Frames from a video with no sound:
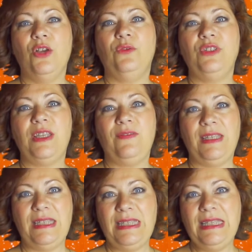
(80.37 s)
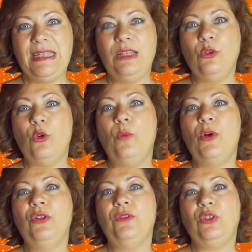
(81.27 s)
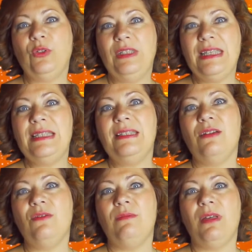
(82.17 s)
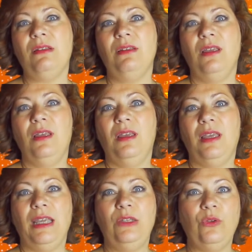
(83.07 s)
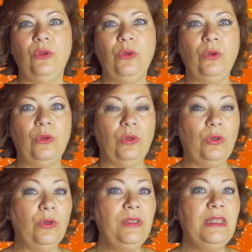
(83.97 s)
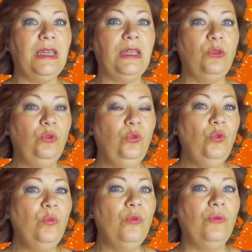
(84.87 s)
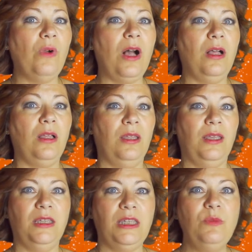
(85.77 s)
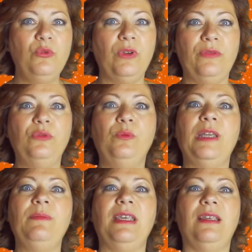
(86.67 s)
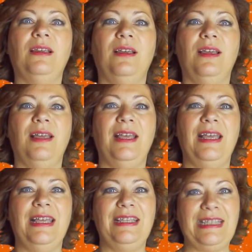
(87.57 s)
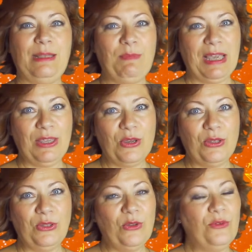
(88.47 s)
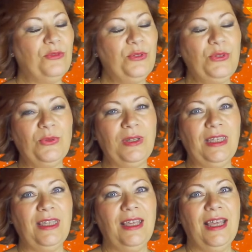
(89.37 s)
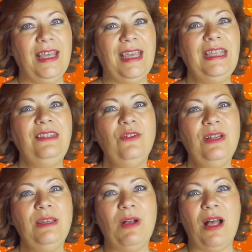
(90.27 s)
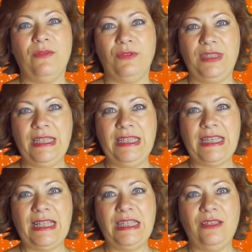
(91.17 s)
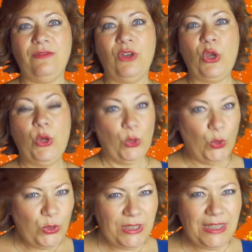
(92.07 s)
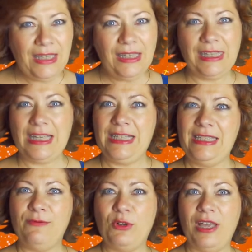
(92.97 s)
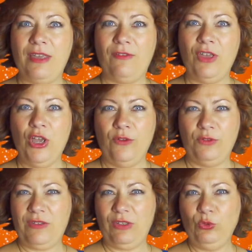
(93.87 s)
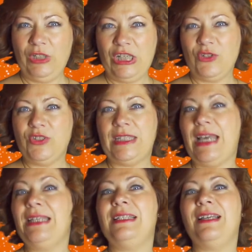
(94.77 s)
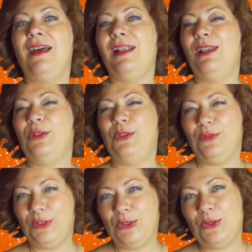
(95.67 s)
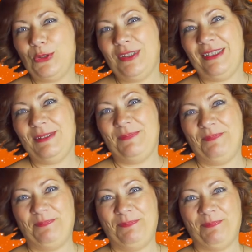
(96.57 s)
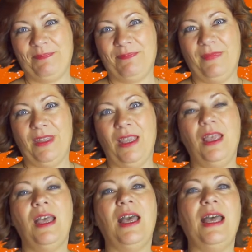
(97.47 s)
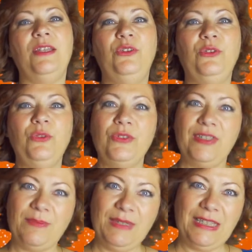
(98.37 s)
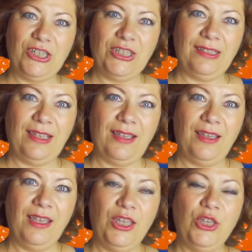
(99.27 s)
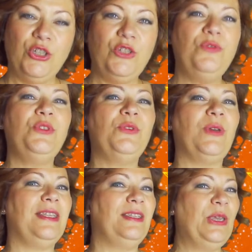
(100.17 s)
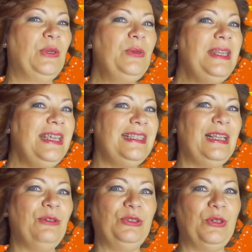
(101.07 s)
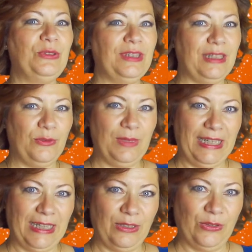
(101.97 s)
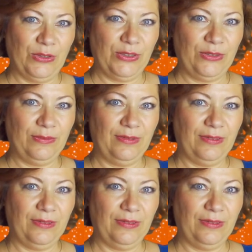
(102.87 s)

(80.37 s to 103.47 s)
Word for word: Vous avez décidé de reprendre votre destin en main et de le retirer de tout pouvoir qui pourrait vous brimer. Cette période vous sourit étend les bras à vos initiatives. Osez réaliser vos rêves. Vous avez toutes les chances astrales de votre côté. À tous nos amis sagittaires, je vous souhaite une excellente rentrée 2014.